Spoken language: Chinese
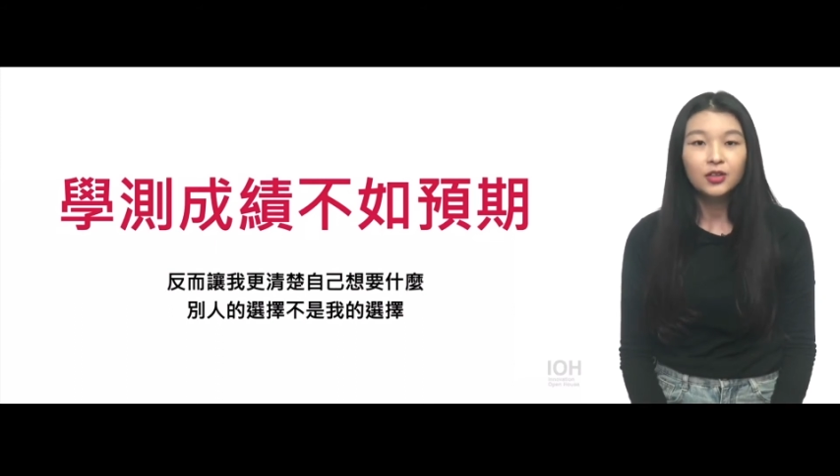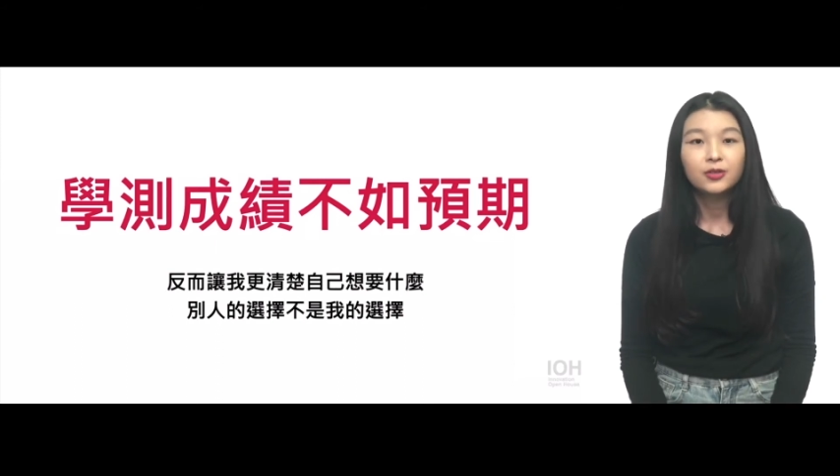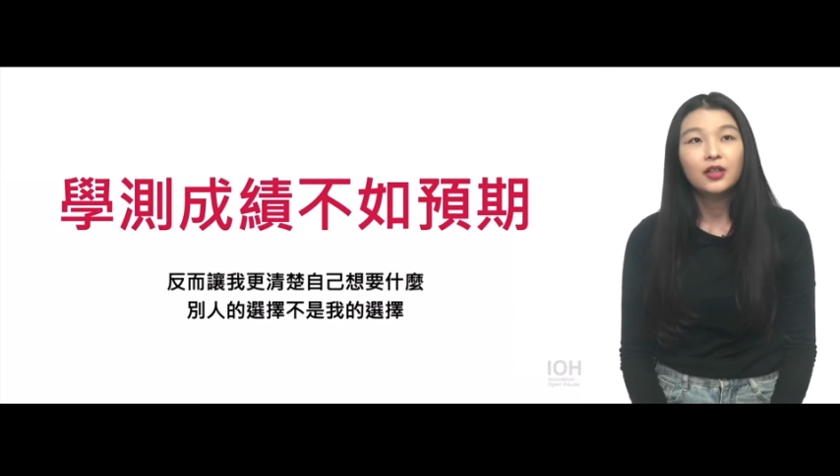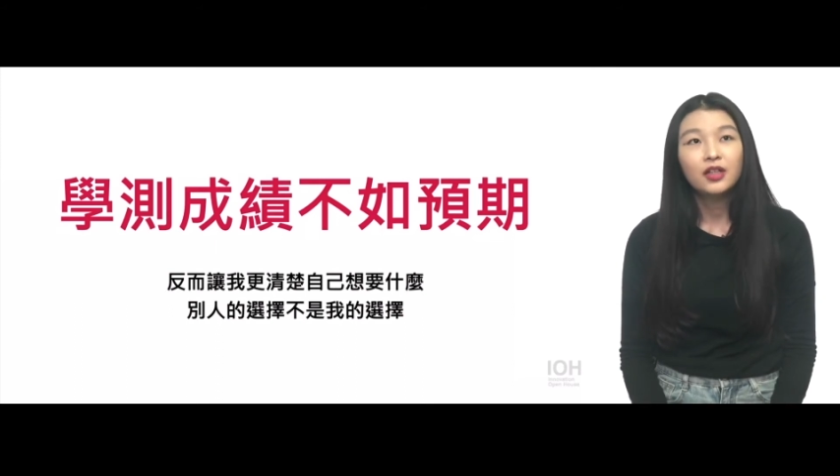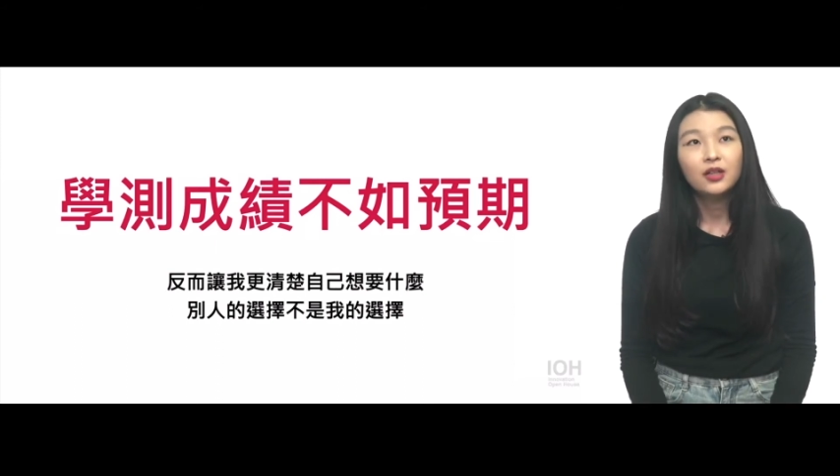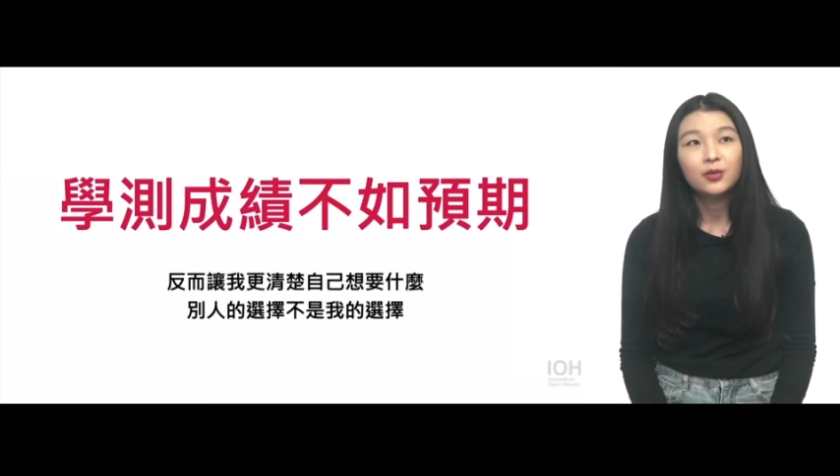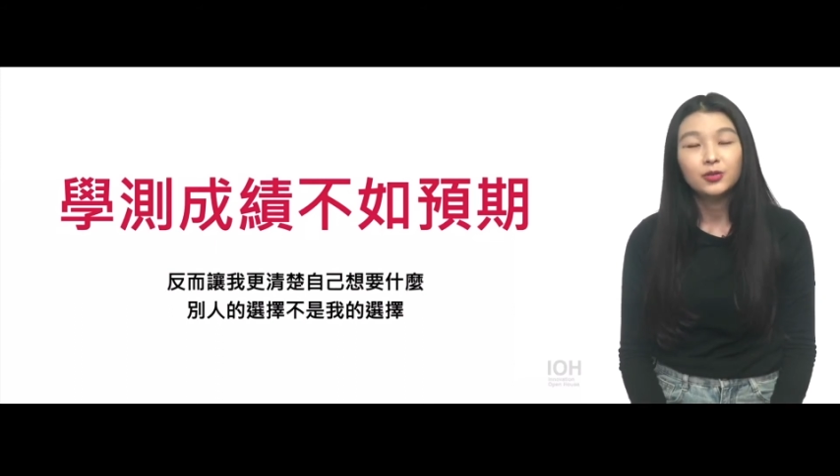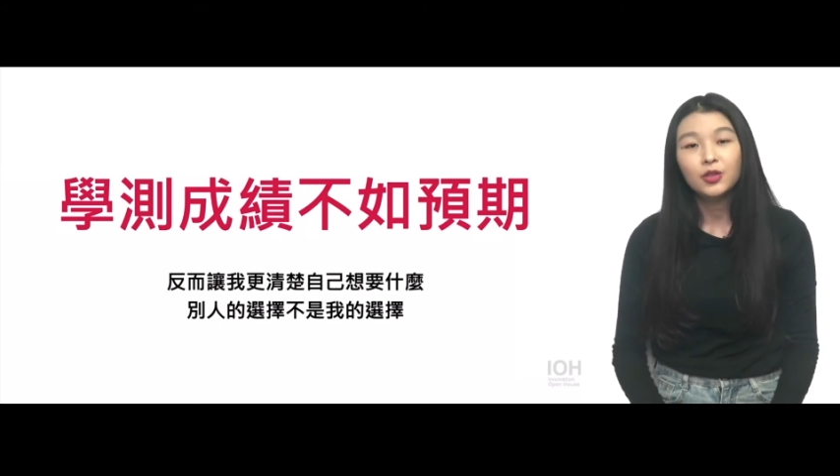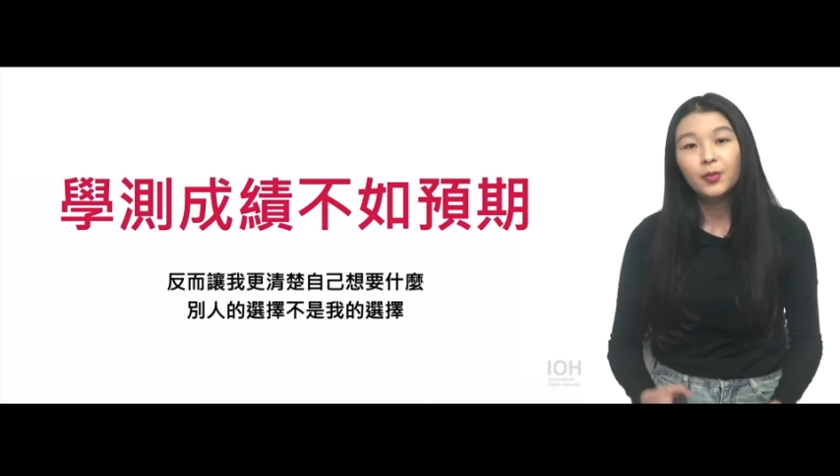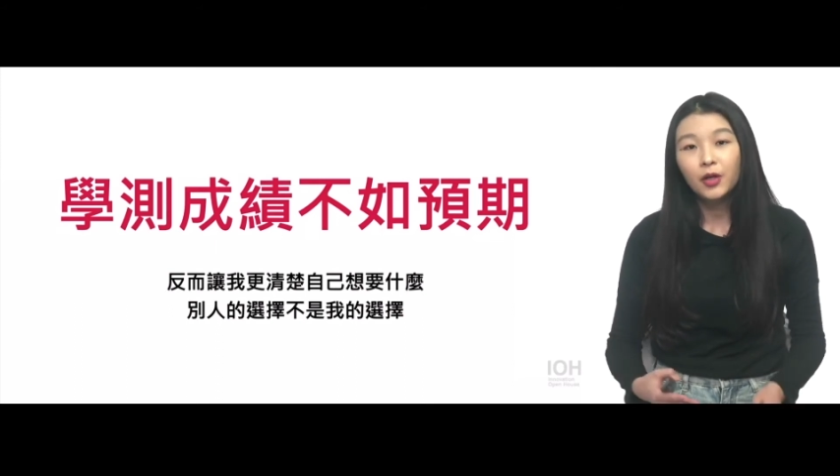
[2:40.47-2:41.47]
所以
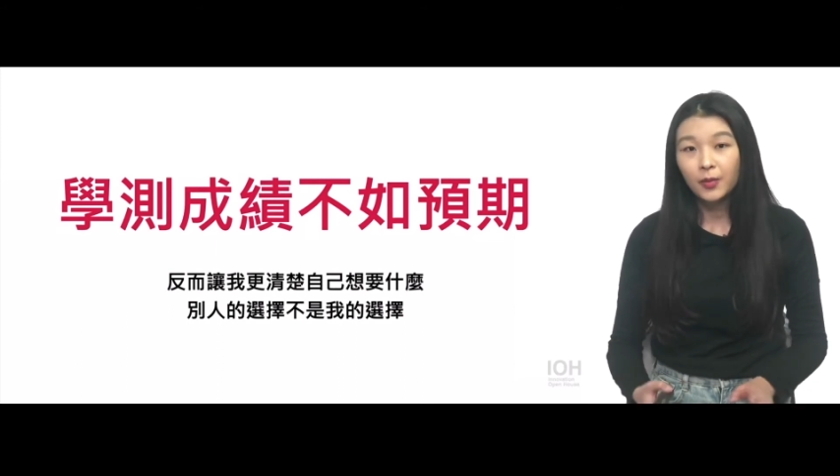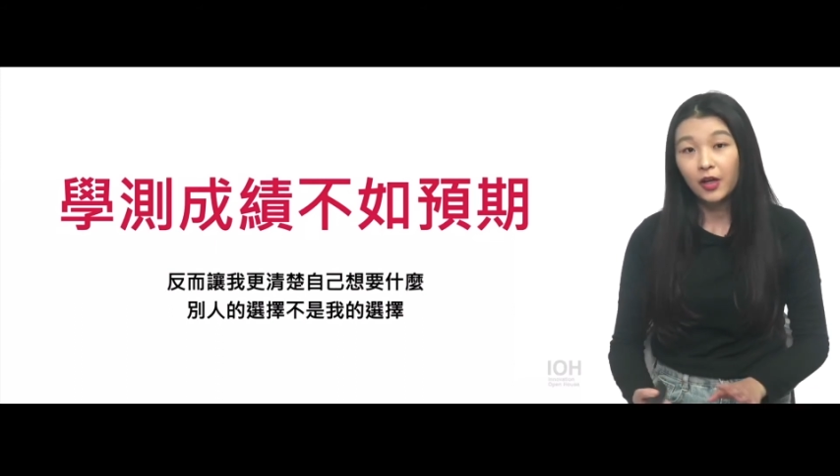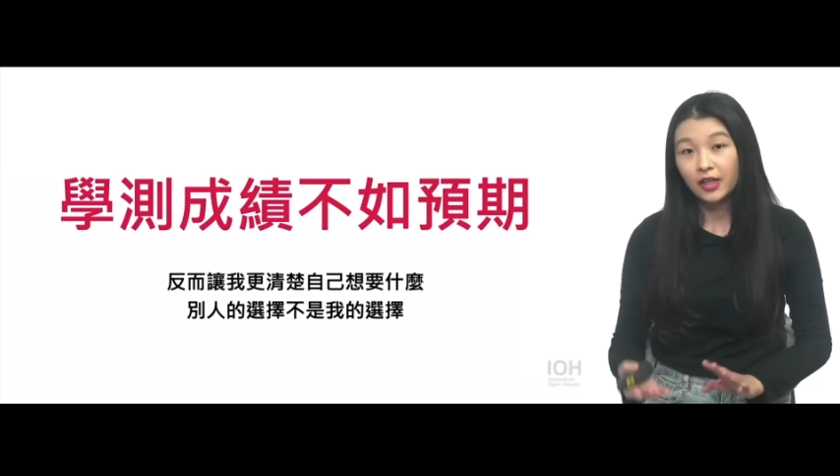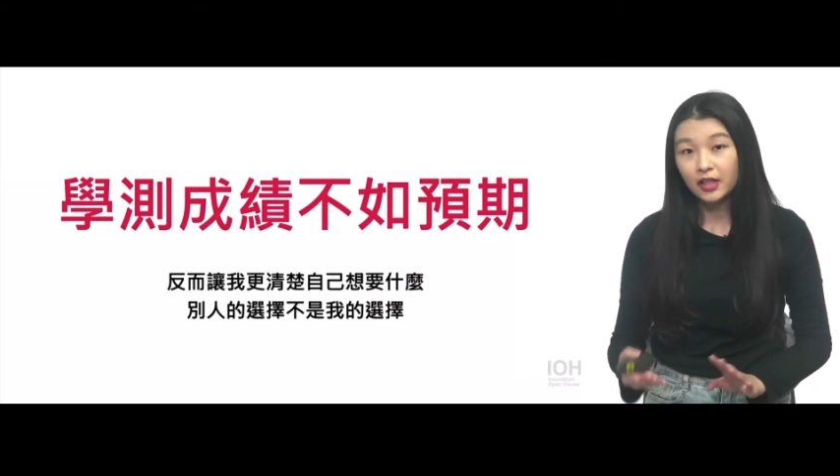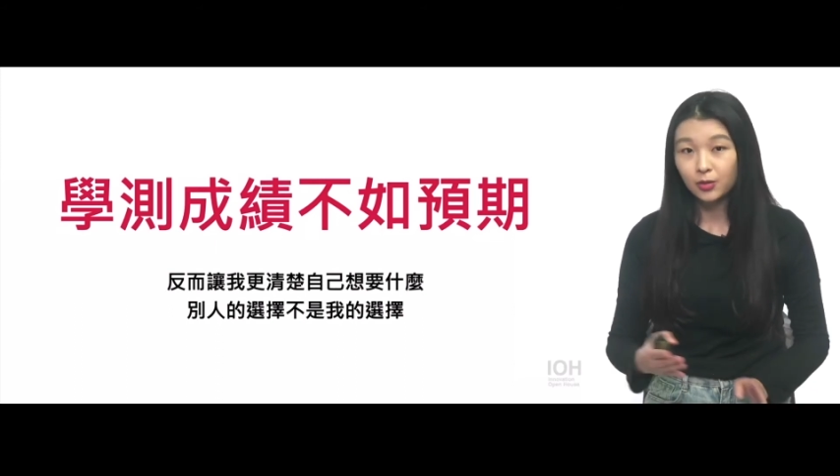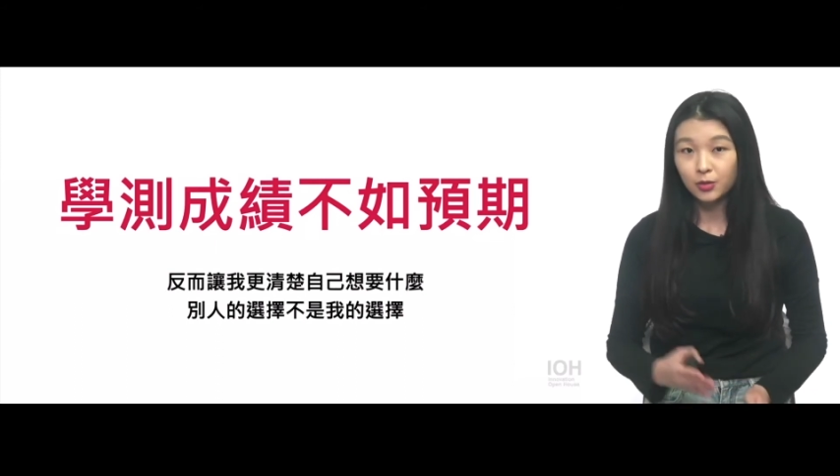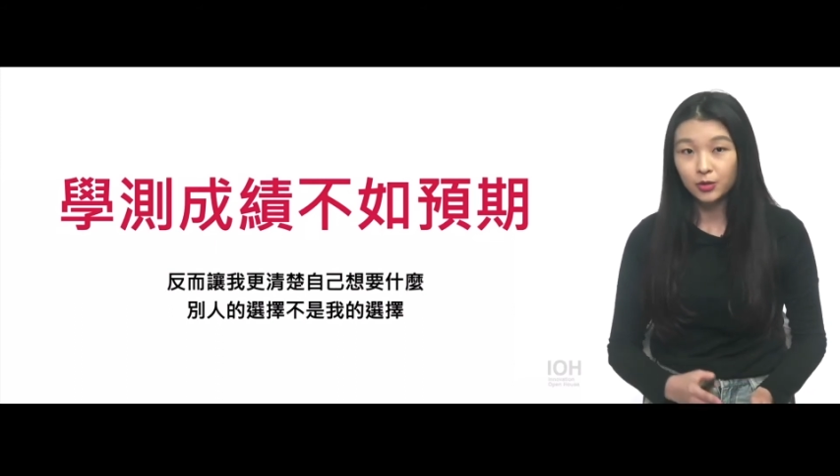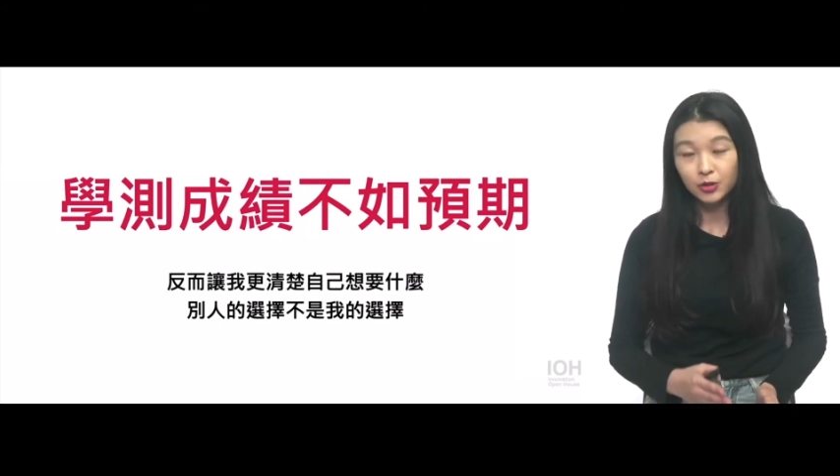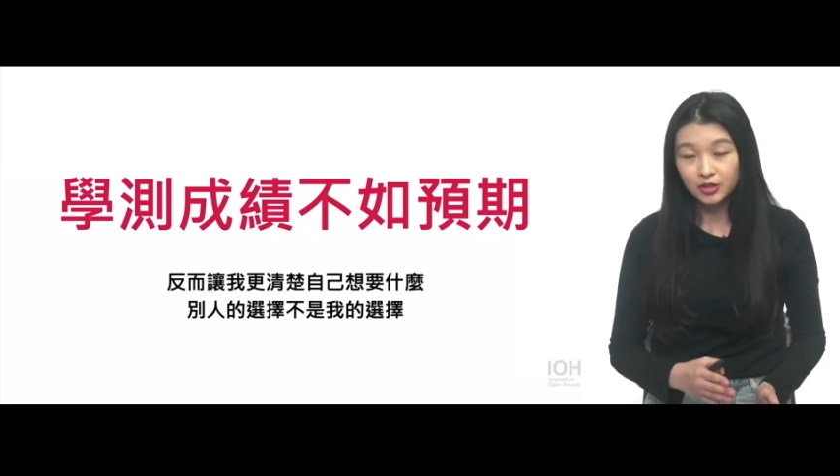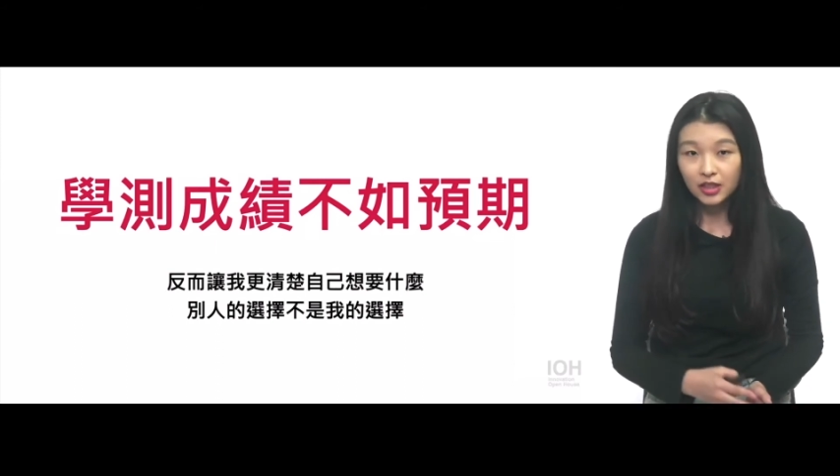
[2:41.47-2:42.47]
我就没有办法以
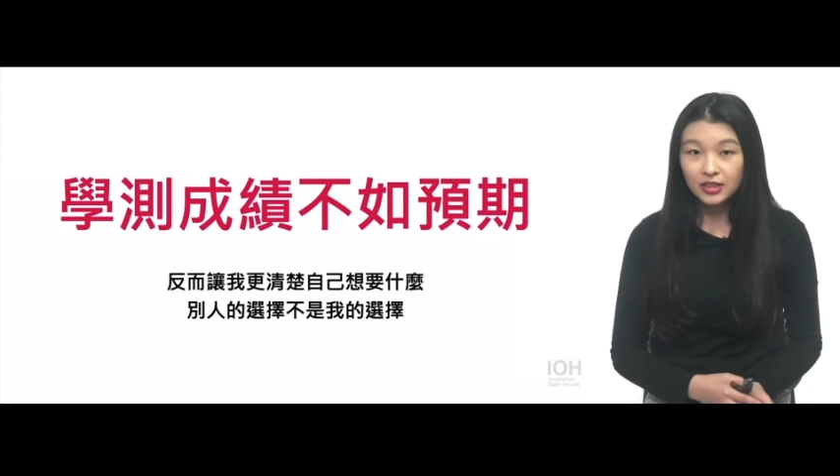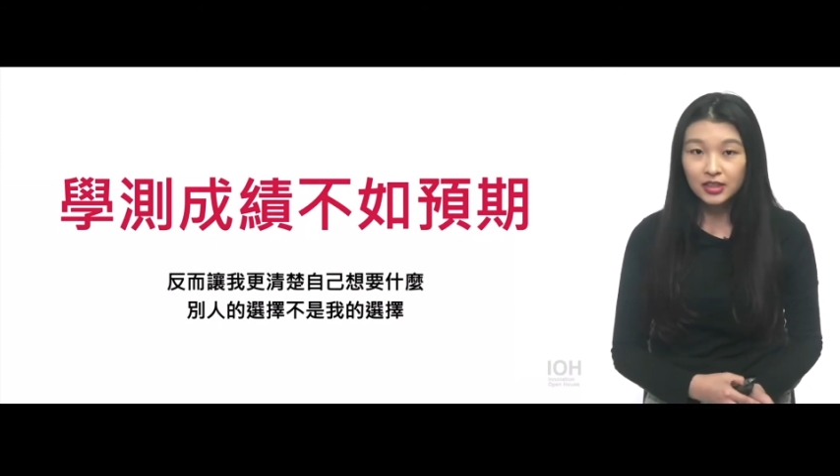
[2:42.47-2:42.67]
我学测